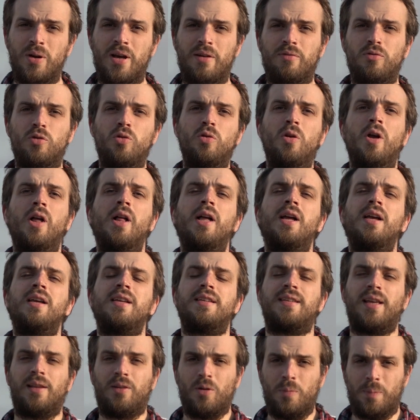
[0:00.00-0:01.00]
on l'a vu,
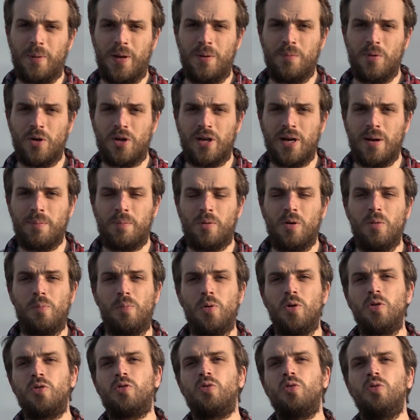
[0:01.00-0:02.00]
cette Opel Mokka
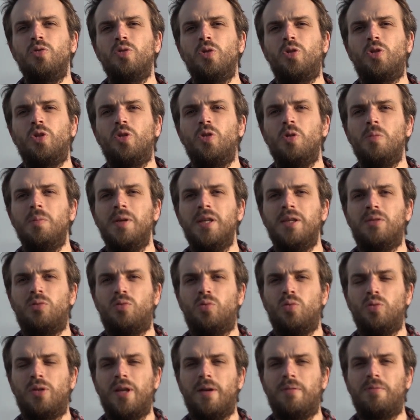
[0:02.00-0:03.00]
propose une autonomie
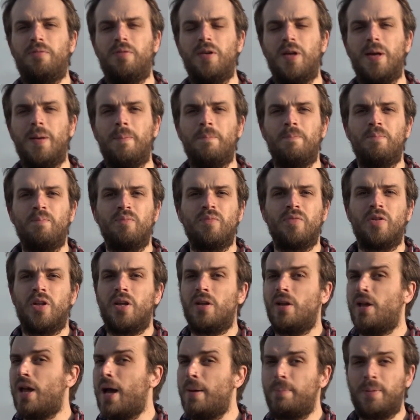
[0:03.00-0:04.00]
tout à fait
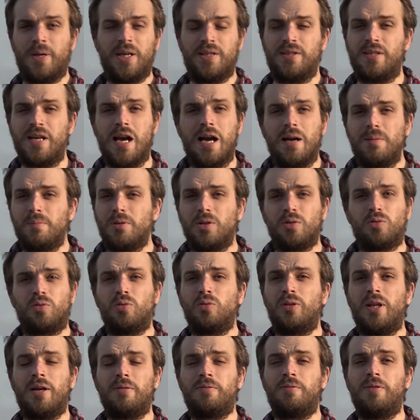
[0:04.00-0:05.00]
appréciable,
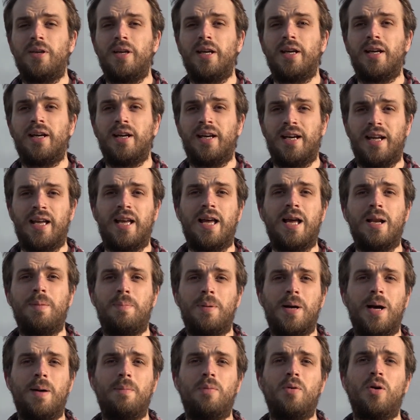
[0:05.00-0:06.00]
tout à fait réelle
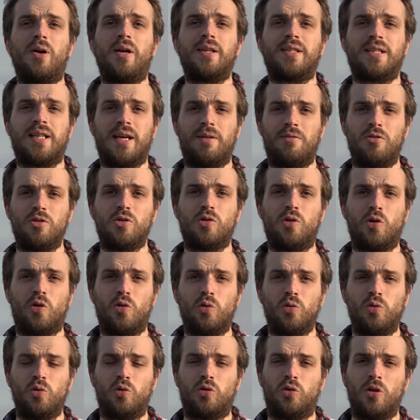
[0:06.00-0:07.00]
par rapport à ce qu'avance le
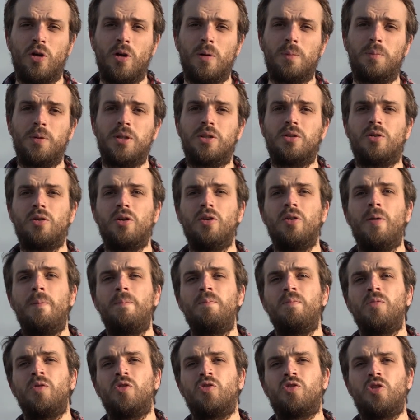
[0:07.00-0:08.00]
conducteur, puisque,
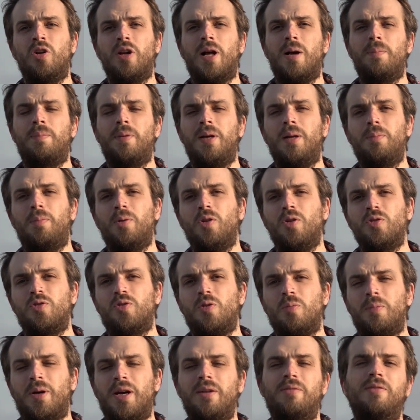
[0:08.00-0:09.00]
je le rappelle, pendant
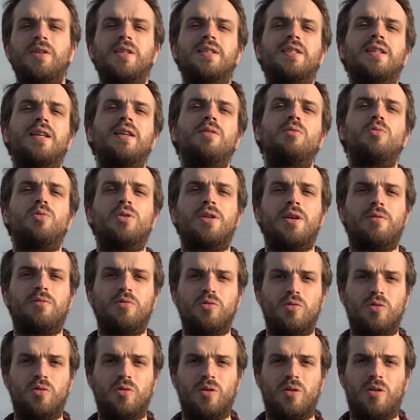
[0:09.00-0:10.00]
ce bref essai, nous
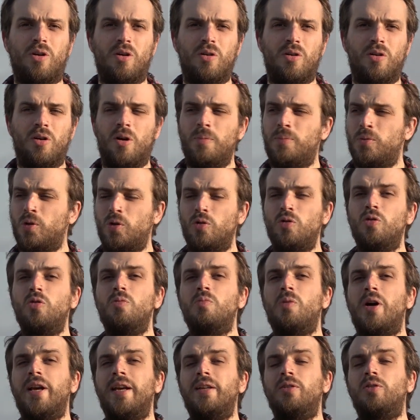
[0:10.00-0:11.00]
avons obtenu
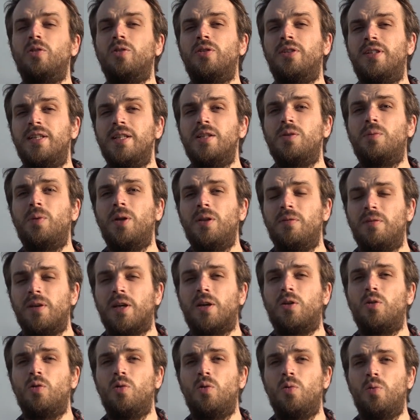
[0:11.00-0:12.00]
une moyenne de
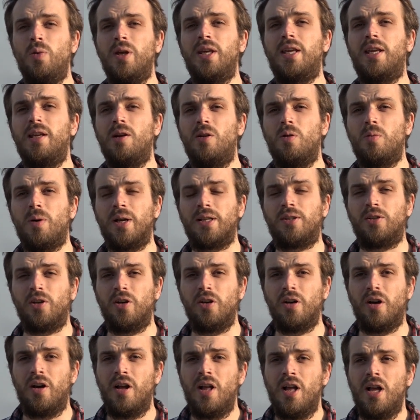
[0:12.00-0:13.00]
18,8
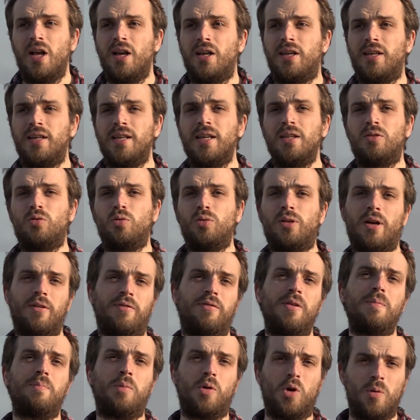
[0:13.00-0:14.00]
kWh qui est tout à
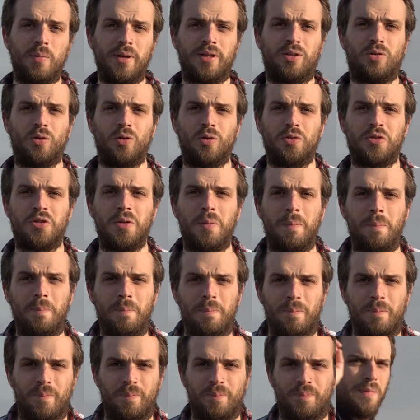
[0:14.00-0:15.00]
fait prometteuse.
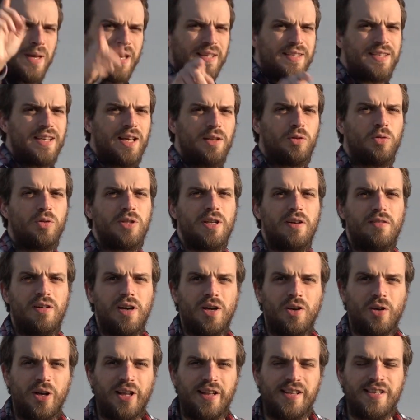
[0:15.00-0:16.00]
Merci à tous
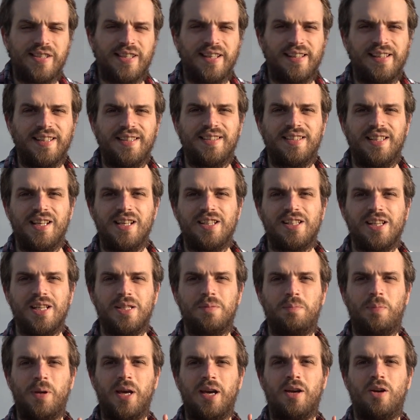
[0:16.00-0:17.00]
d'avoir regardé cet essai,
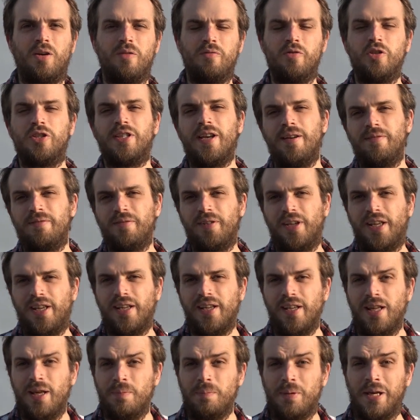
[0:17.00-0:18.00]
j'espère que vous
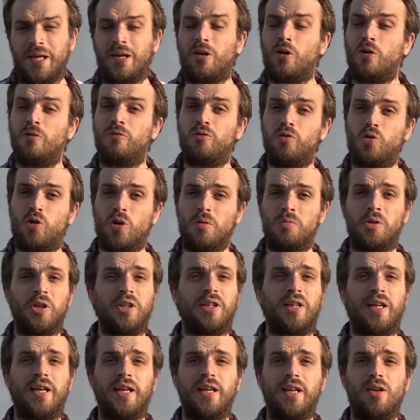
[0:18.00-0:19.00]
avez aimé, que vous
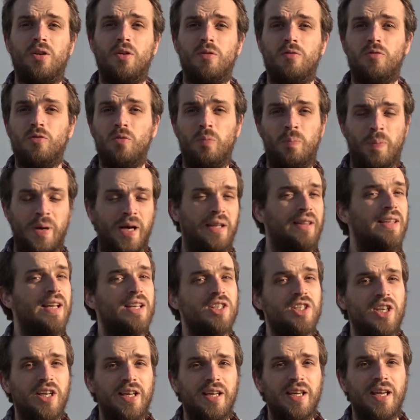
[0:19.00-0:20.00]
commenterez, que vous
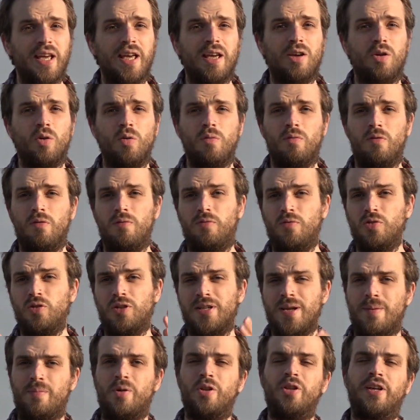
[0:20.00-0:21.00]
partagerez et que vous
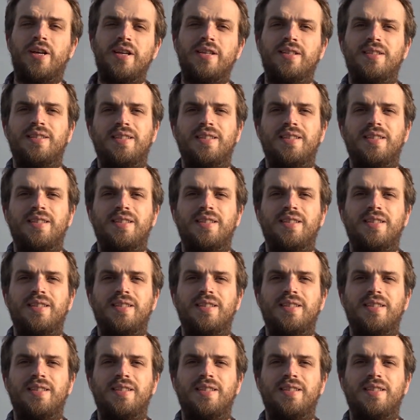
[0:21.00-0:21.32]
vous abonnerez